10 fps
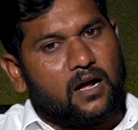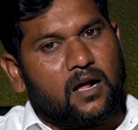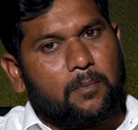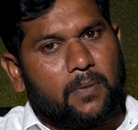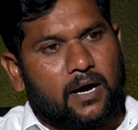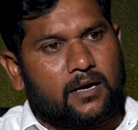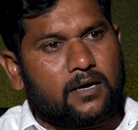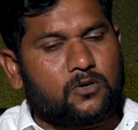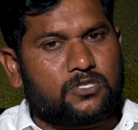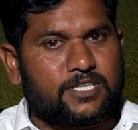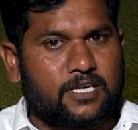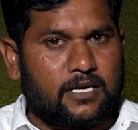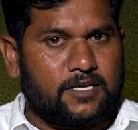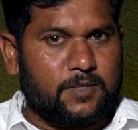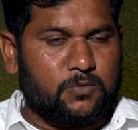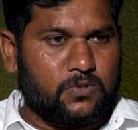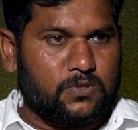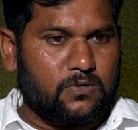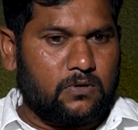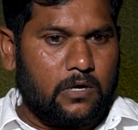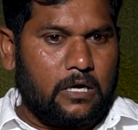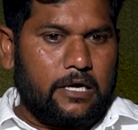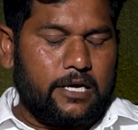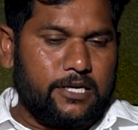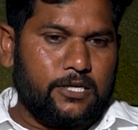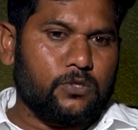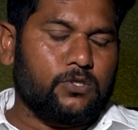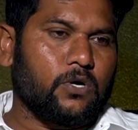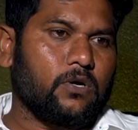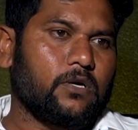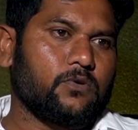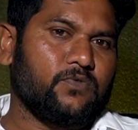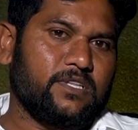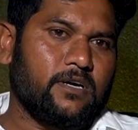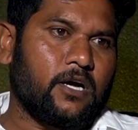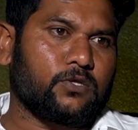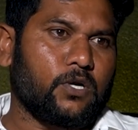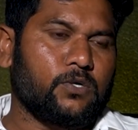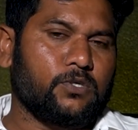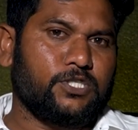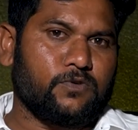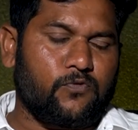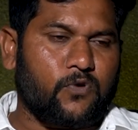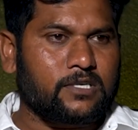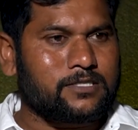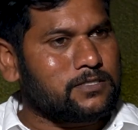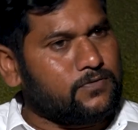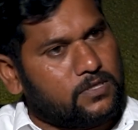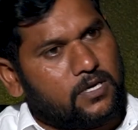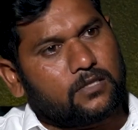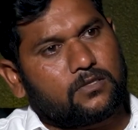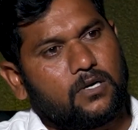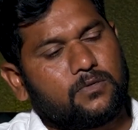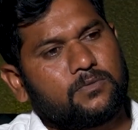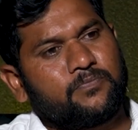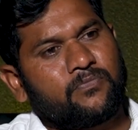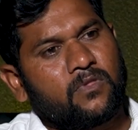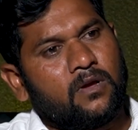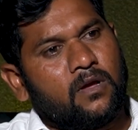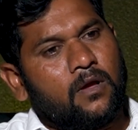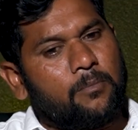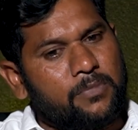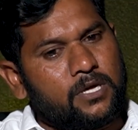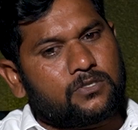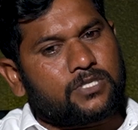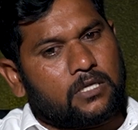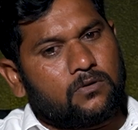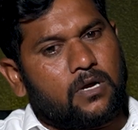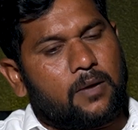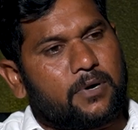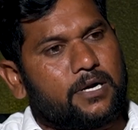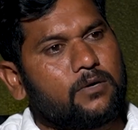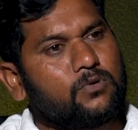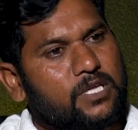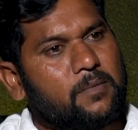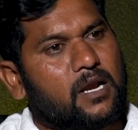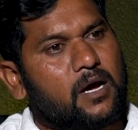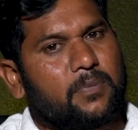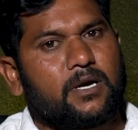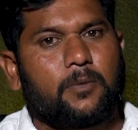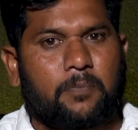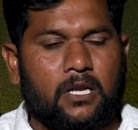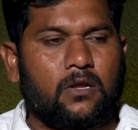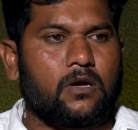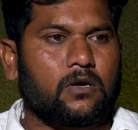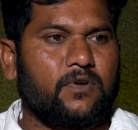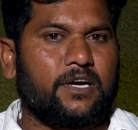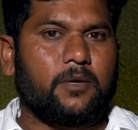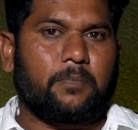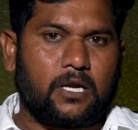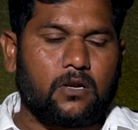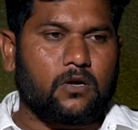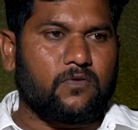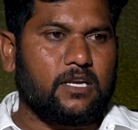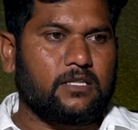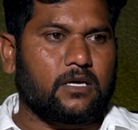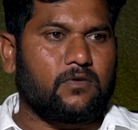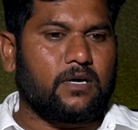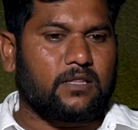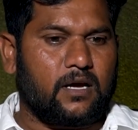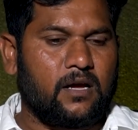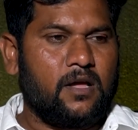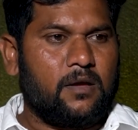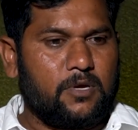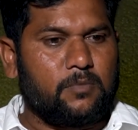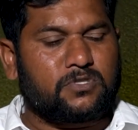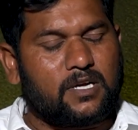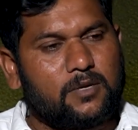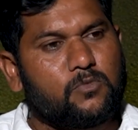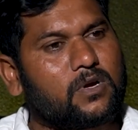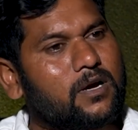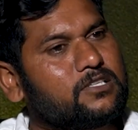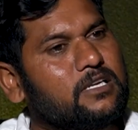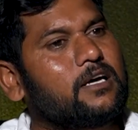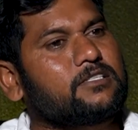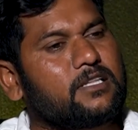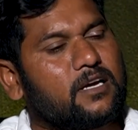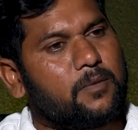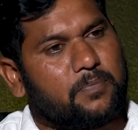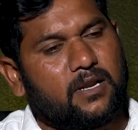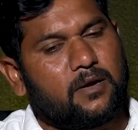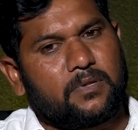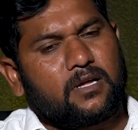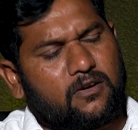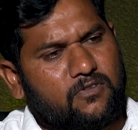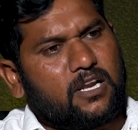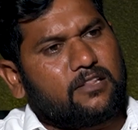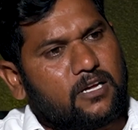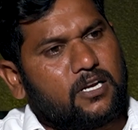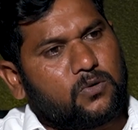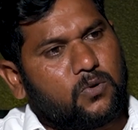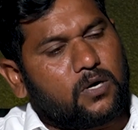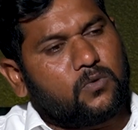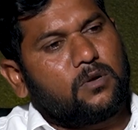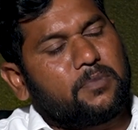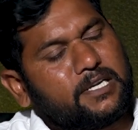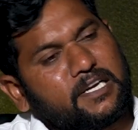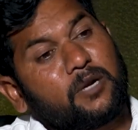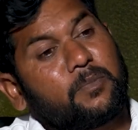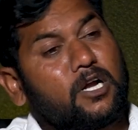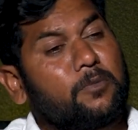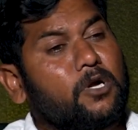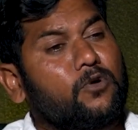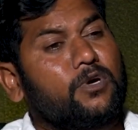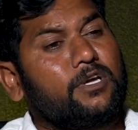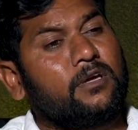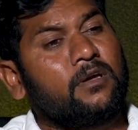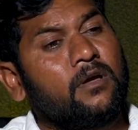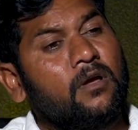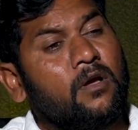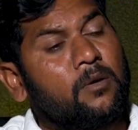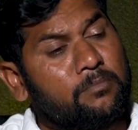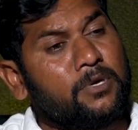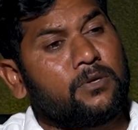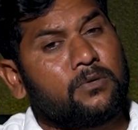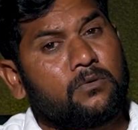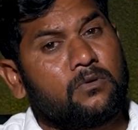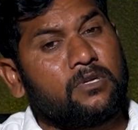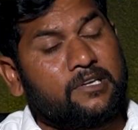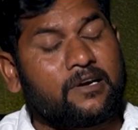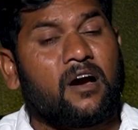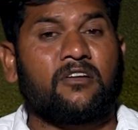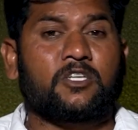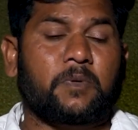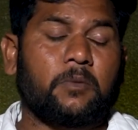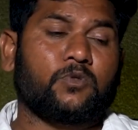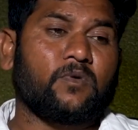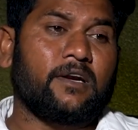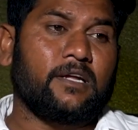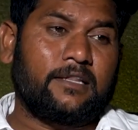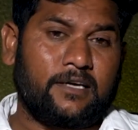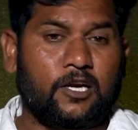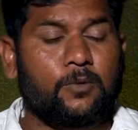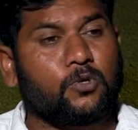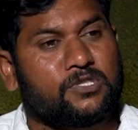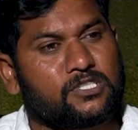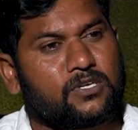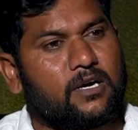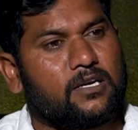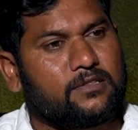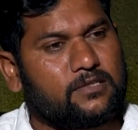ఆ పాలనకు వచ్చే కంటే ముందు ఈ నిరుద్యోగులను విద్యార్థులను జివో ఫార్టీ సిక్స్ విద్యార్థులను మీరు చదువులు ఆపండి ఉద్యమాలు ఆపండి పల్లెల్లోకి వెళ్ళి పల్లెల్లోకి వెళ్ళిన తర్వాత మీ ముసలి ముక్క చిల్లా చితక పిల్ల పితక వీళ్ళందరినీ కూడా కూడబెట్టి గడప గడపకి పోయి మీరు ఈ కాంగ్రెస్ ప్రభుత్వాన్ని అధికారంలోకి తీసుకురండి